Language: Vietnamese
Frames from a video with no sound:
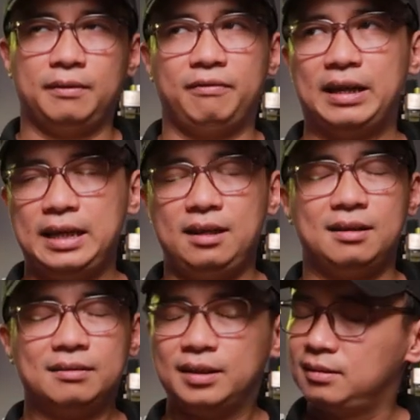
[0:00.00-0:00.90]
vani
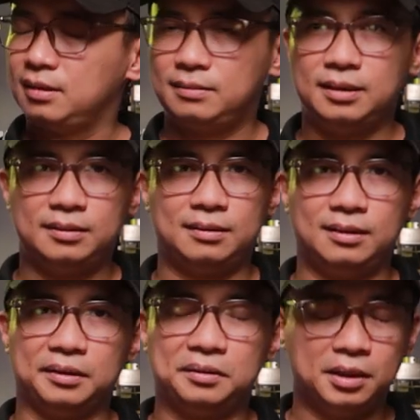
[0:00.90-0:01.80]
rất rất rất rất
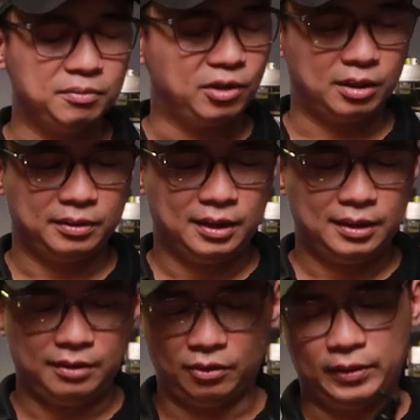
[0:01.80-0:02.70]
là thơm ngon
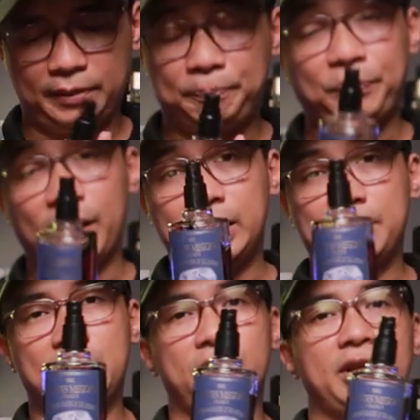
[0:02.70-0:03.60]
do vậy anh
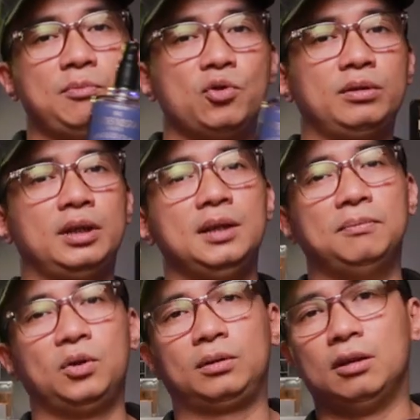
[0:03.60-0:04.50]
em nào nếu muốn
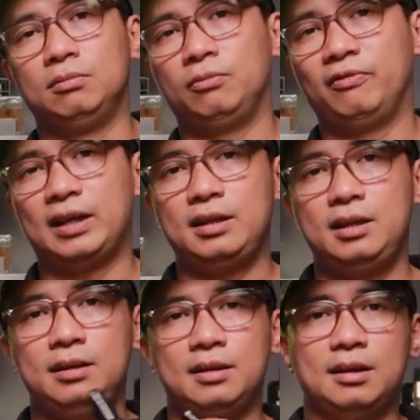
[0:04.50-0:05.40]
tìm một tông
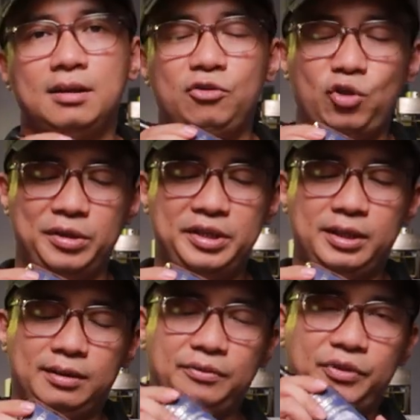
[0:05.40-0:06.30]
vani chuẩn
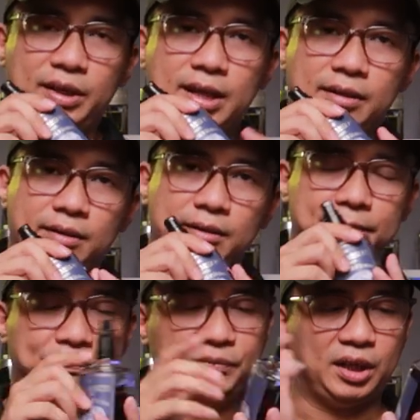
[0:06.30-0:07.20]
chỉ thì đây
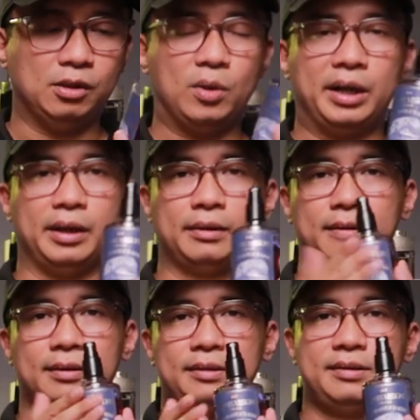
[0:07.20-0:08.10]
trà nước hoa này
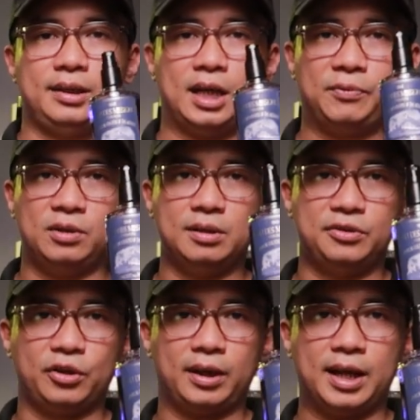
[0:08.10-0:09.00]
sẽ đáp ứng được
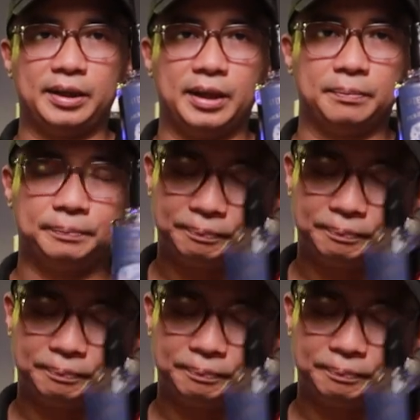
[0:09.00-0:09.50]
cho các anh em